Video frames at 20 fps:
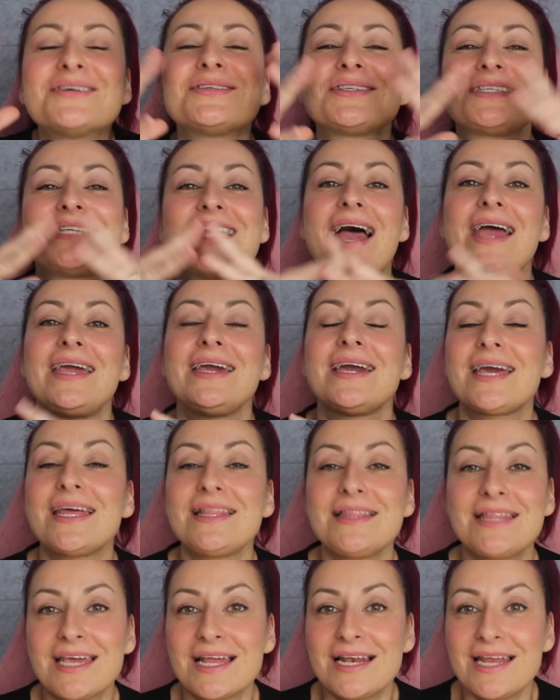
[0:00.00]
o sea, hay
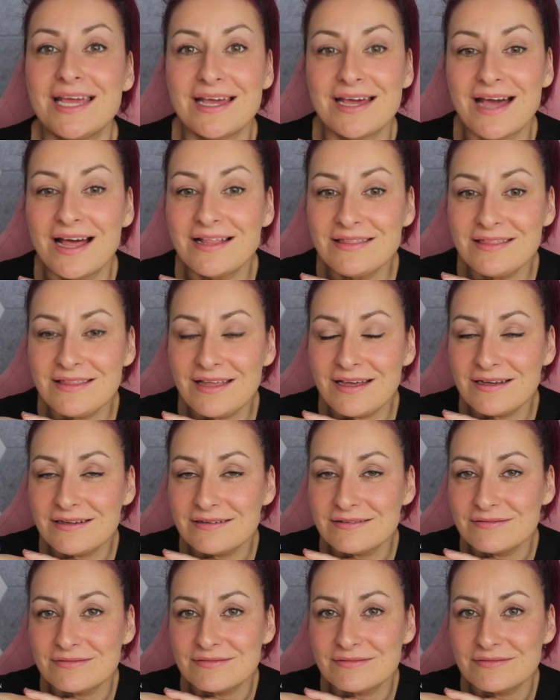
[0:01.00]
gente que le encanta,
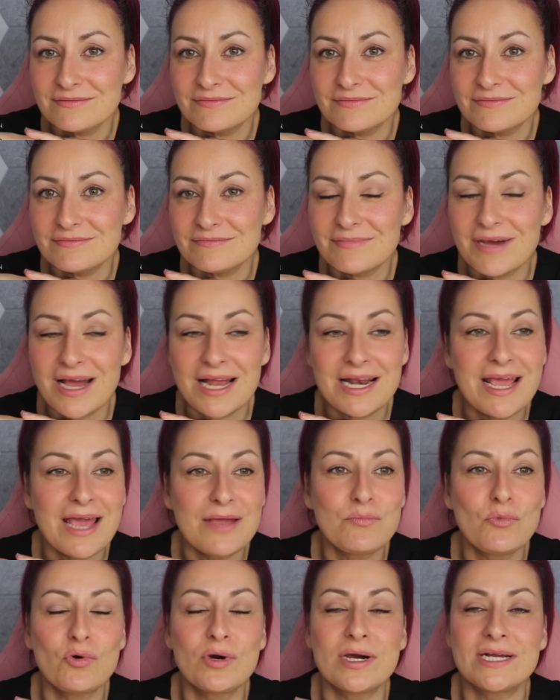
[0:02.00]
¿vale?
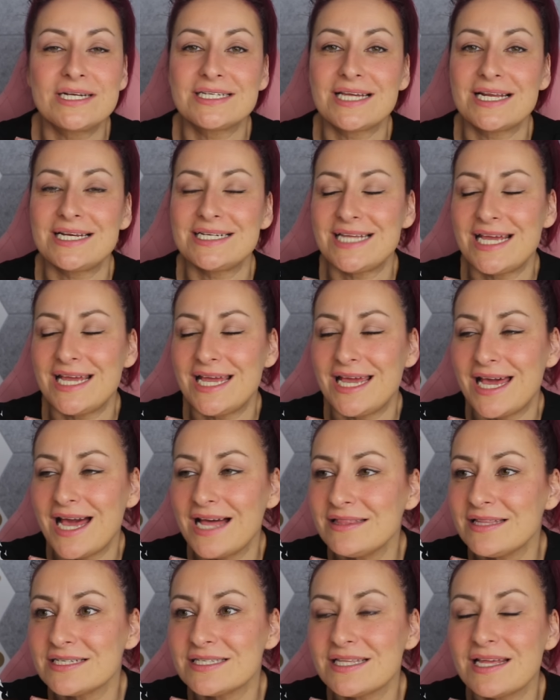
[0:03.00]
Hay mujeres que les
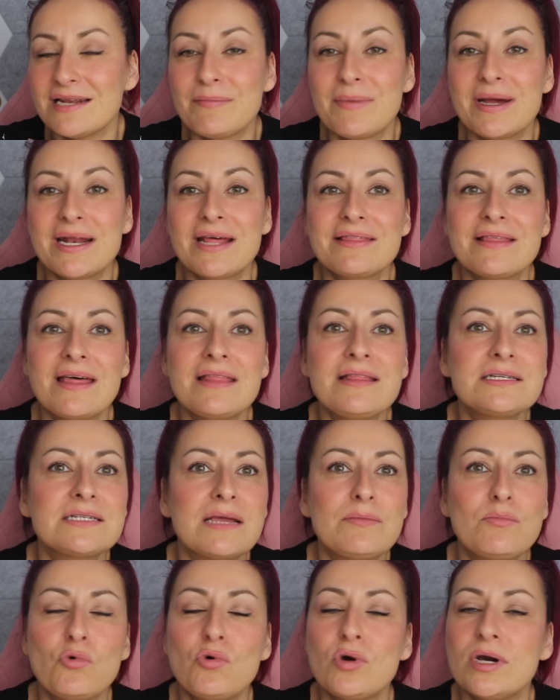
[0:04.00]
encanta estar embarazadas,
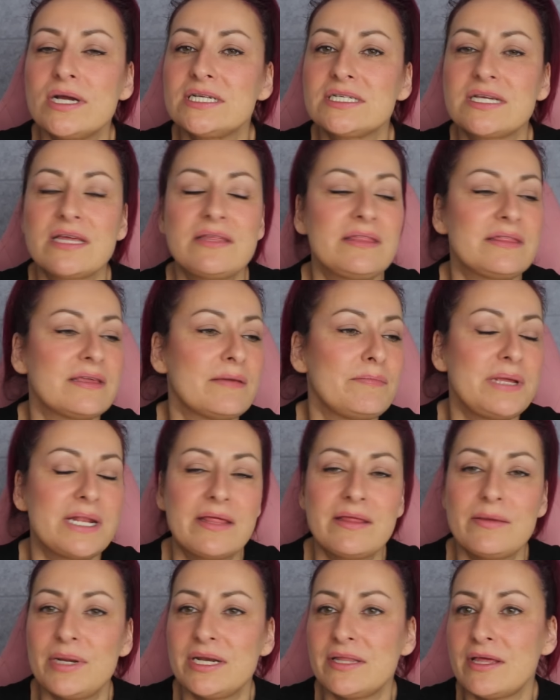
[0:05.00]
hay mujeres que dicen,
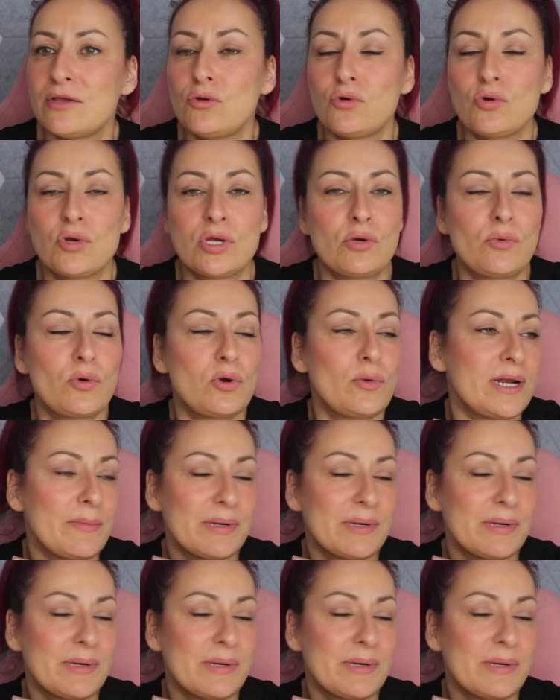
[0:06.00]
mira, de verdad yo no quiero volver a